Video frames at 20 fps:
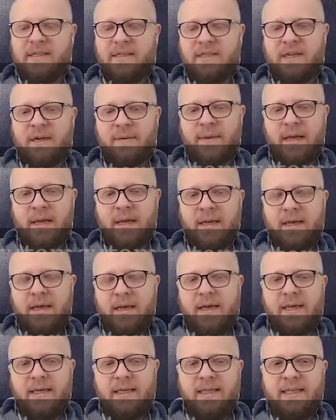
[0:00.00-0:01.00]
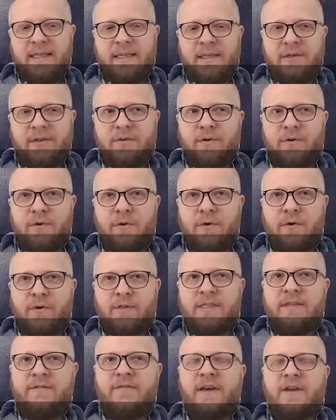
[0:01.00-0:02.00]
Saint-Germain, qui
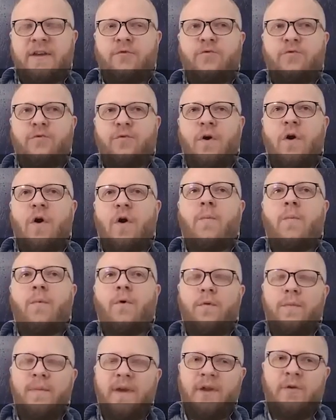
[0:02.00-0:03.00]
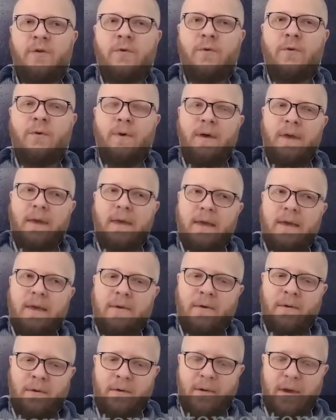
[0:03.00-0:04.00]
euh, s'évertuent en premier lieu
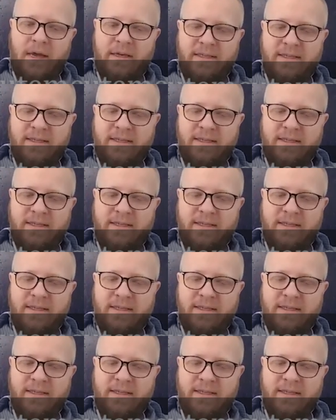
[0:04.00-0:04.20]
à